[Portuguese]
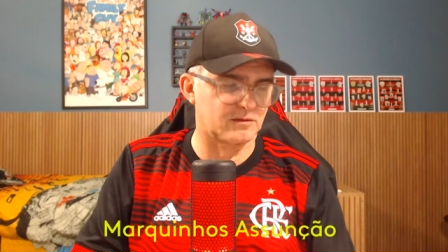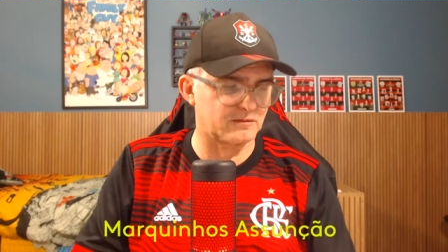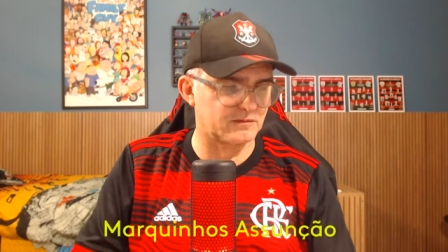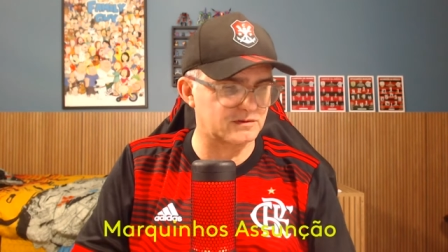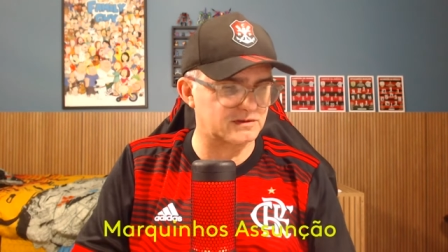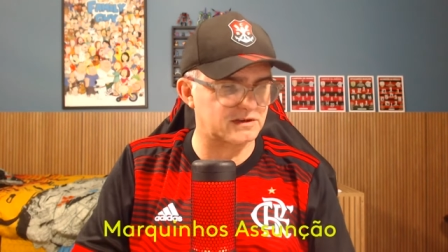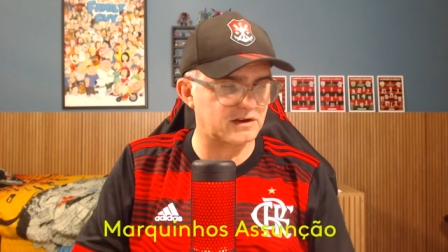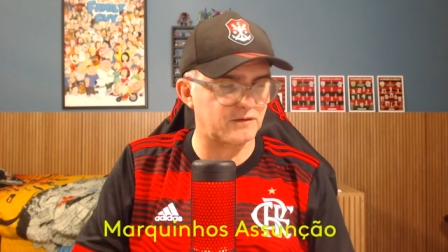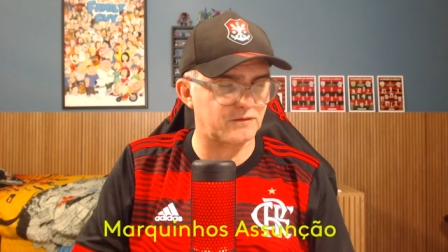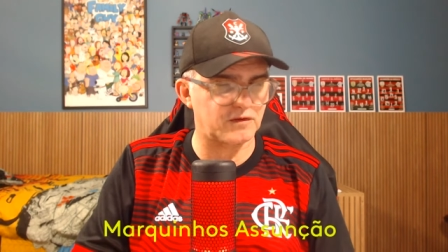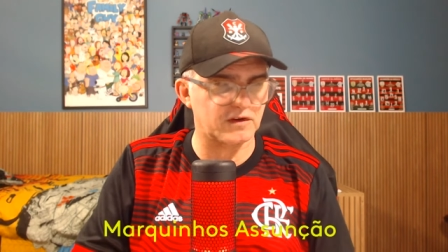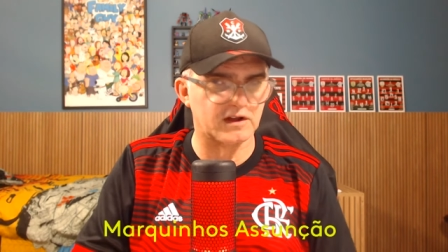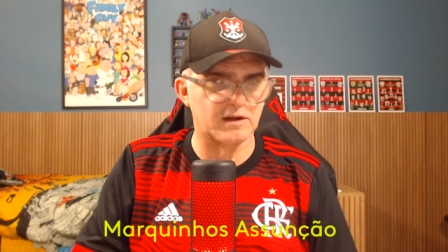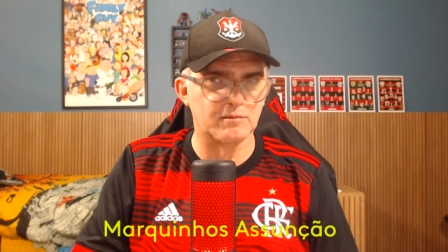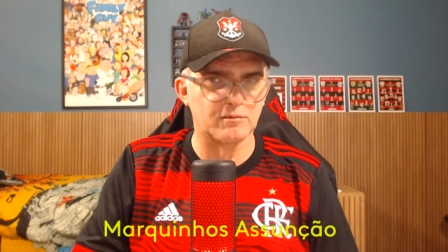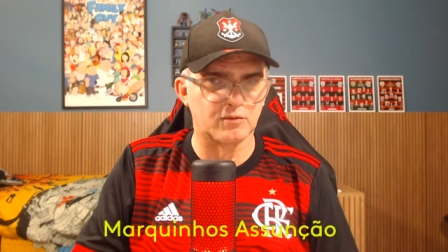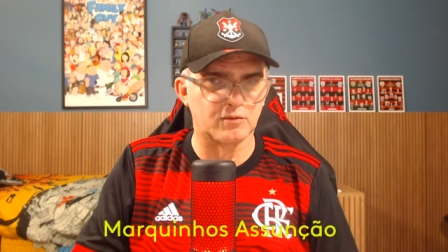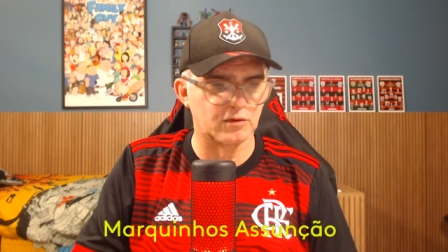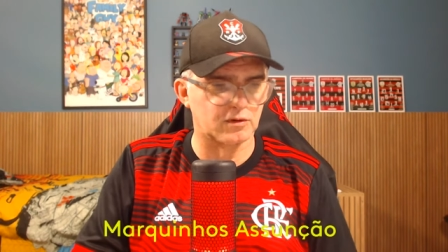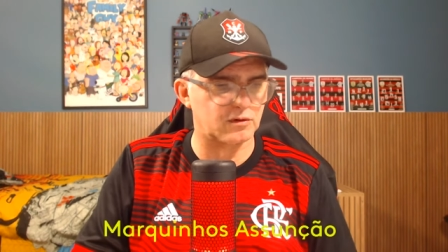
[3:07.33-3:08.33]
Você fica
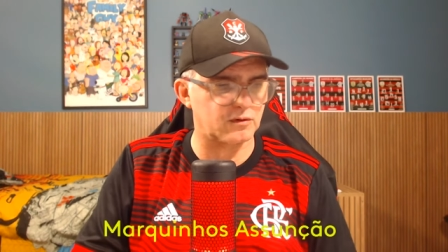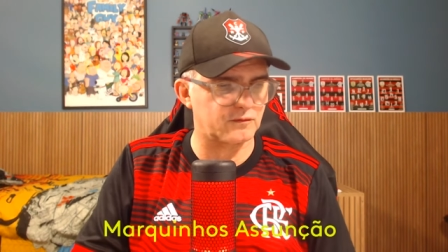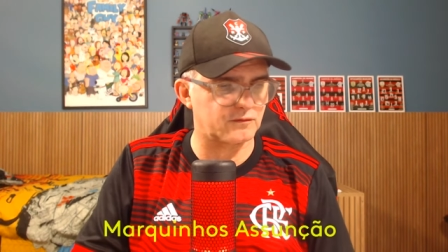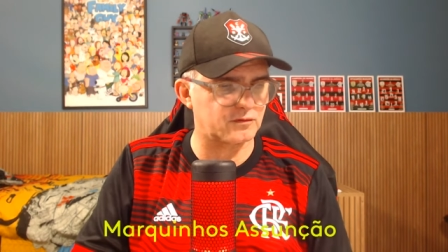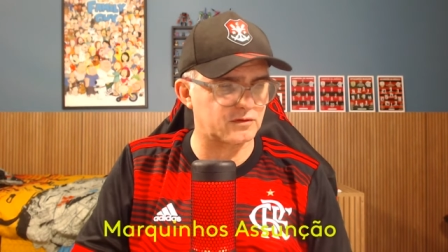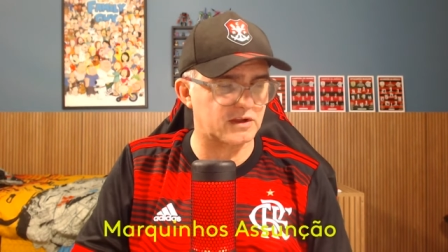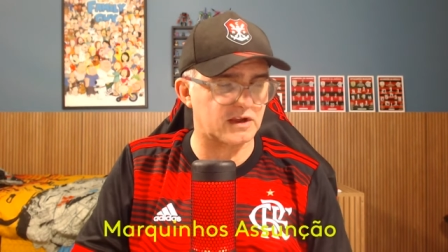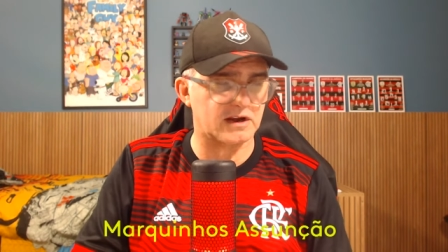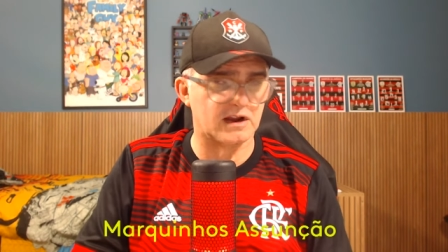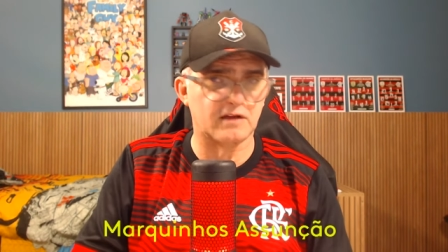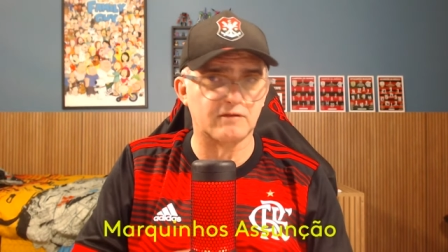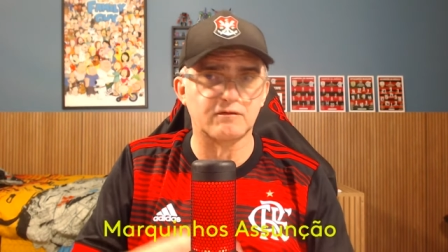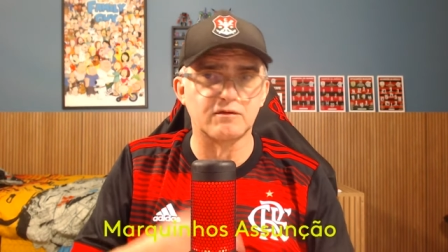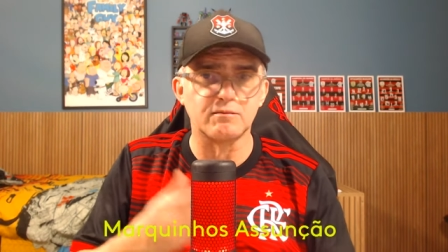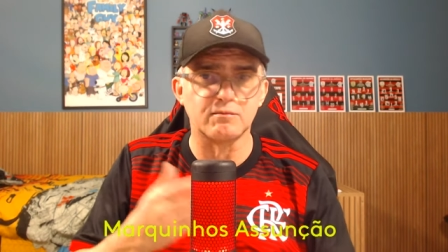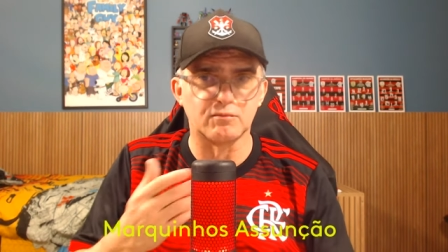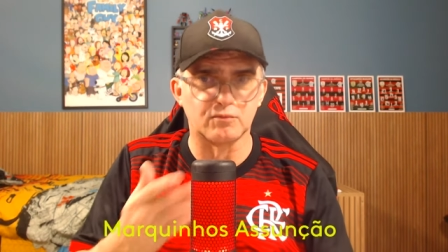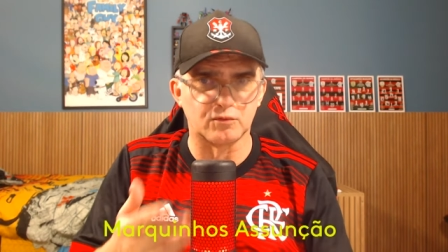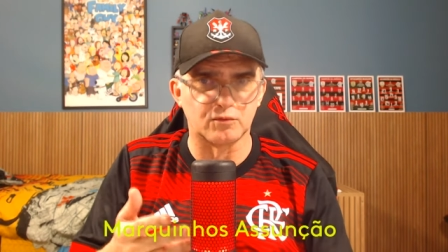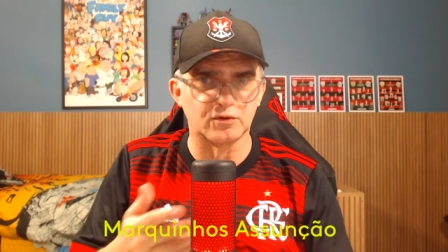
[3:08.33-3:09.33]
muito vulnerável e
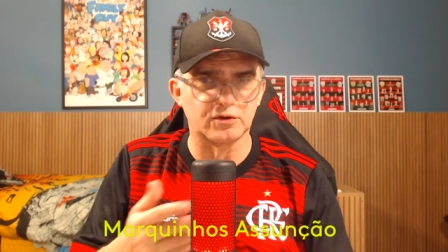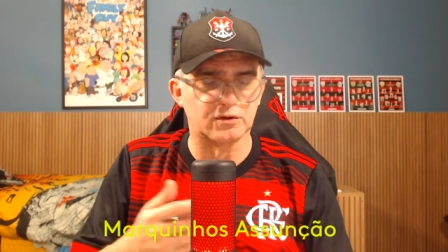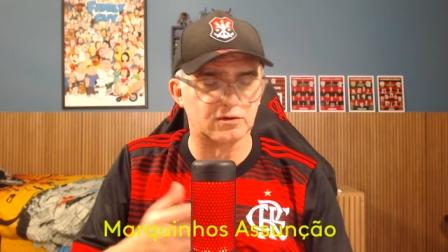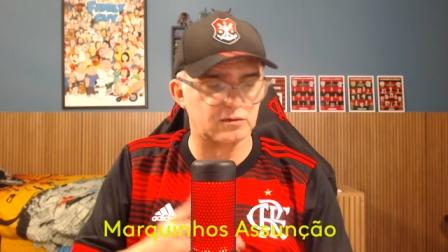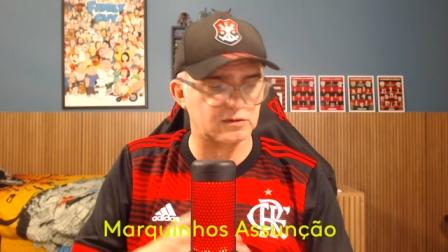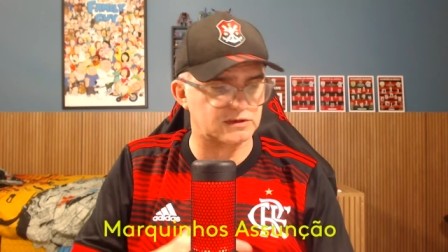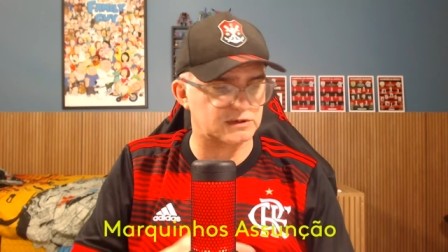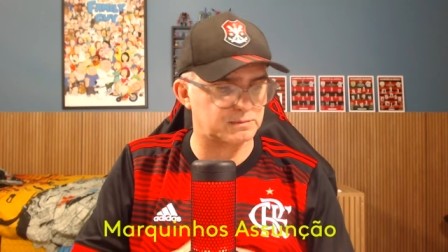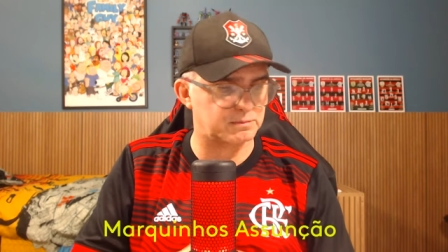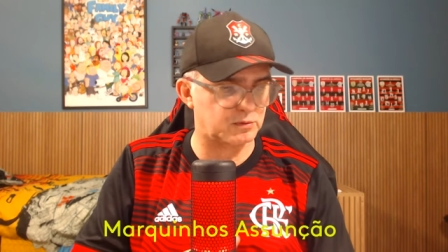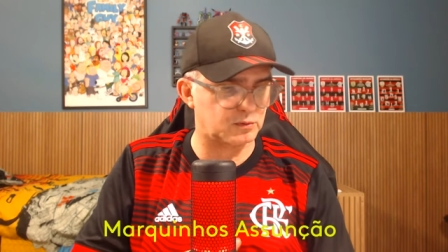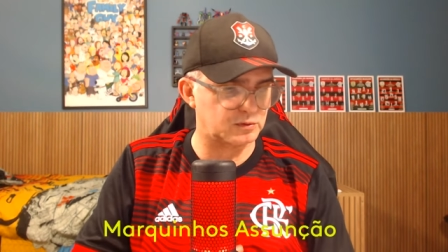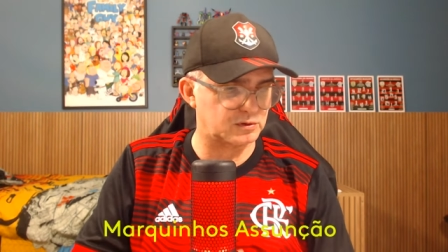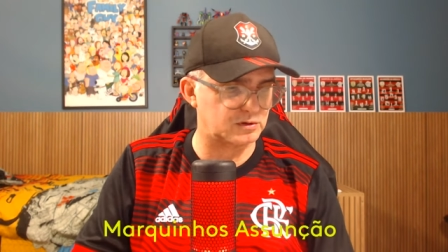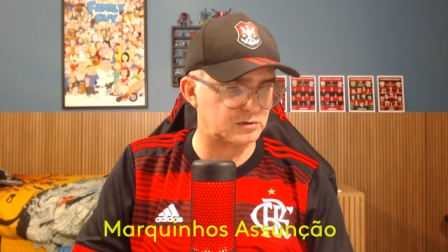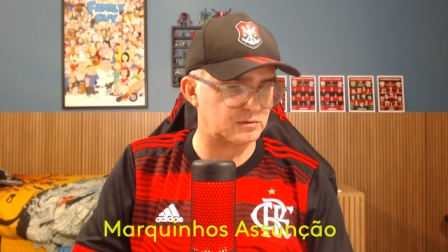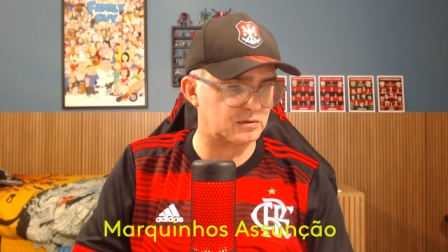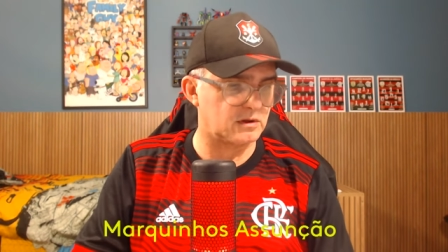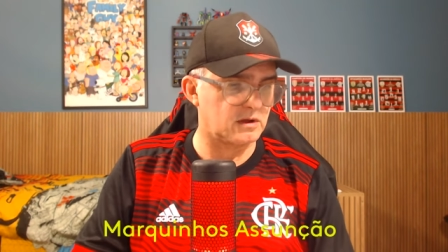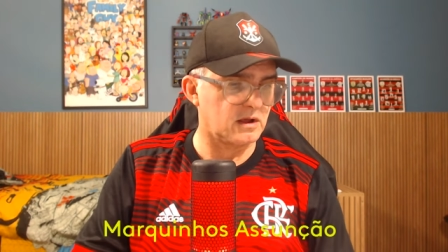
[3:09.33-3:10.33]
muito
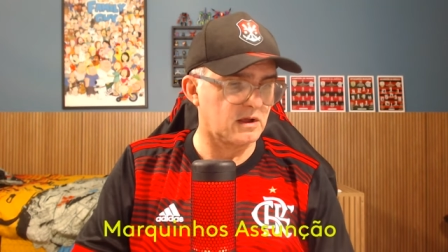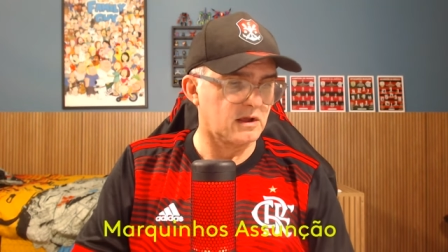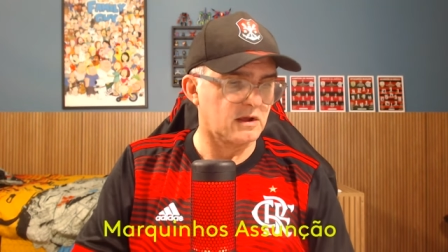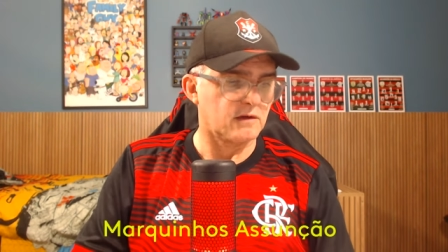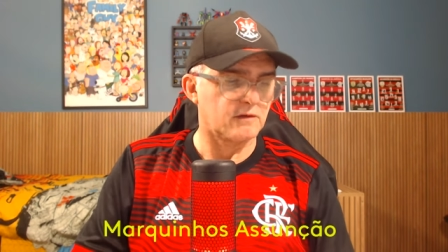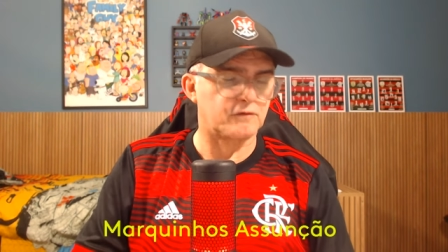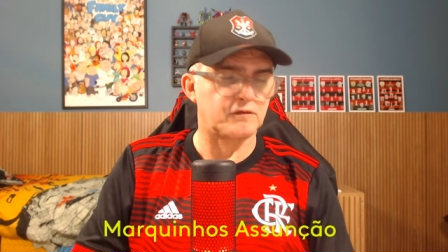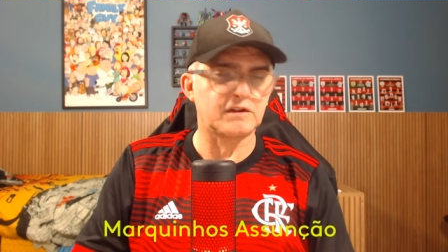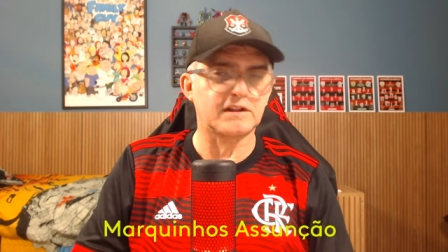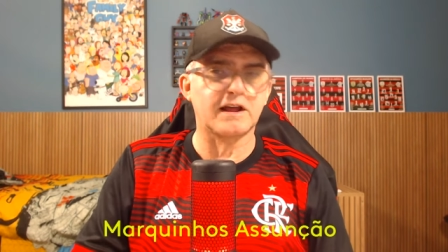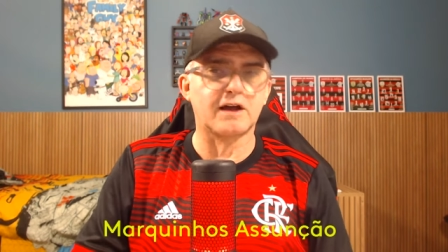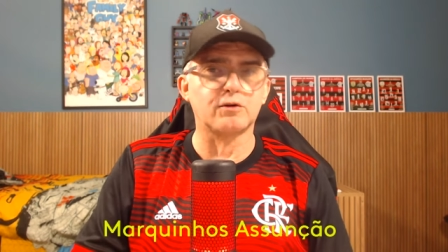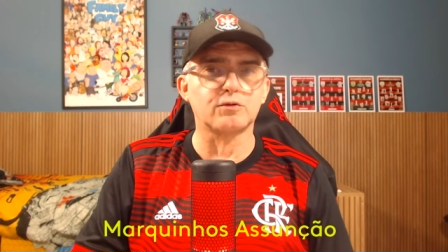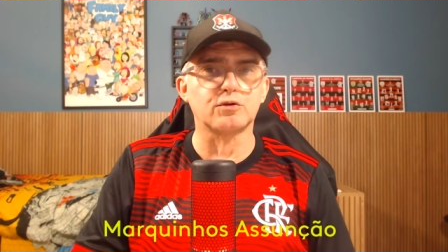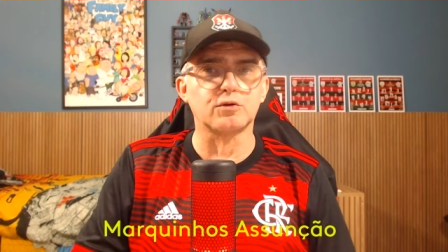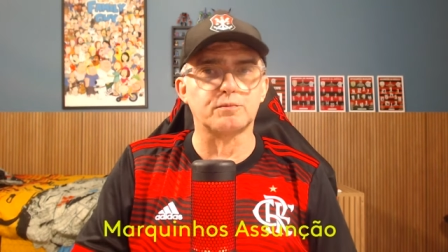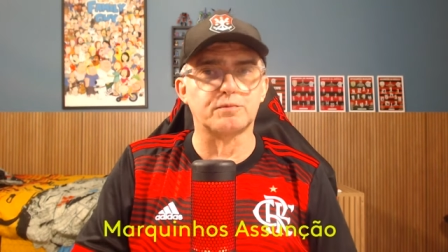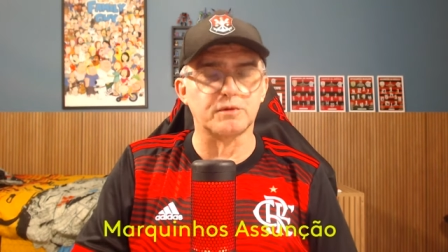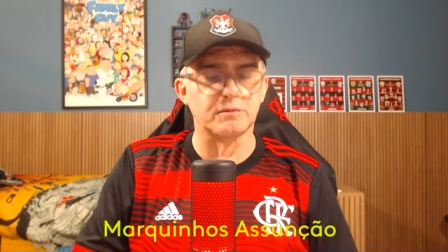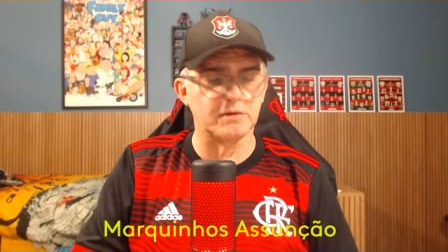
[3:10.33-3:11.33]
exposto. Final
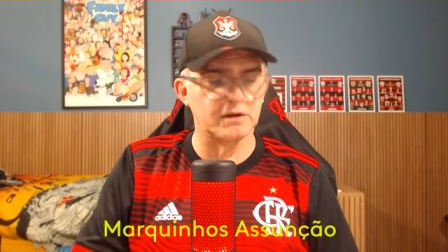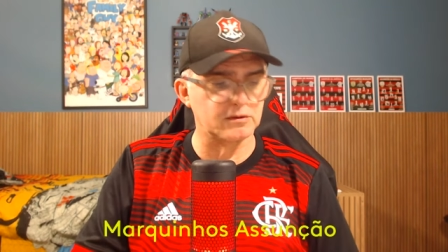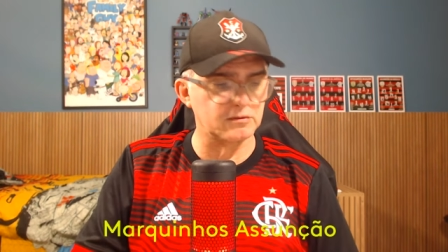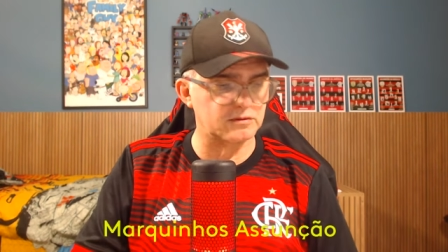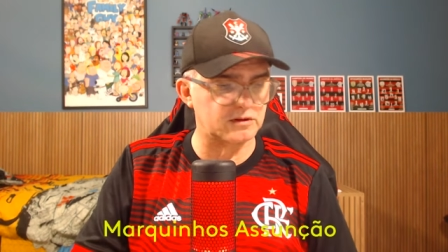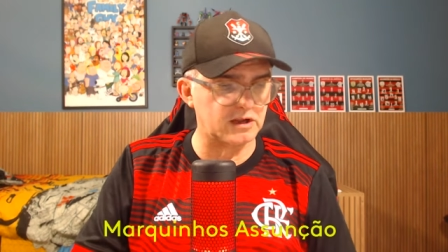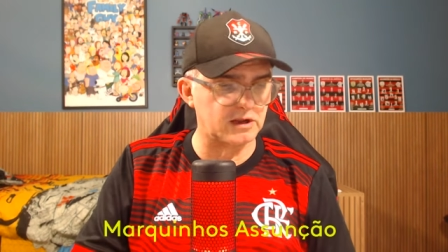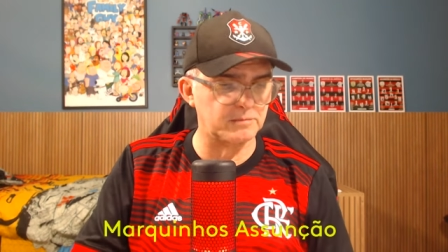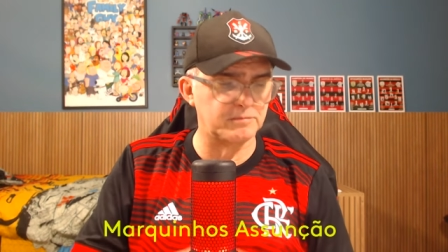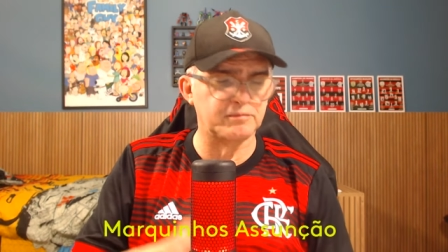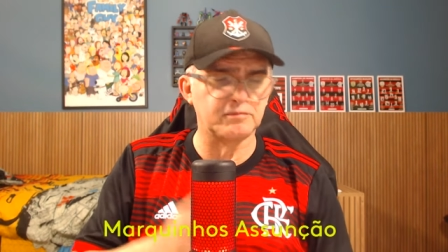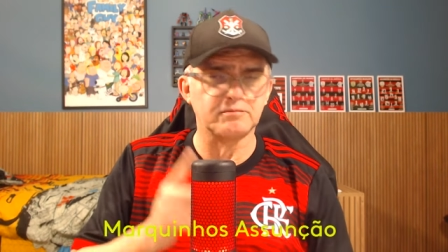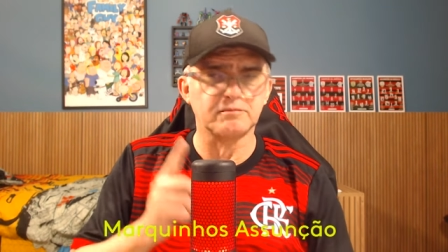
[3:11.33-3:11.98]
do primeiro tempo,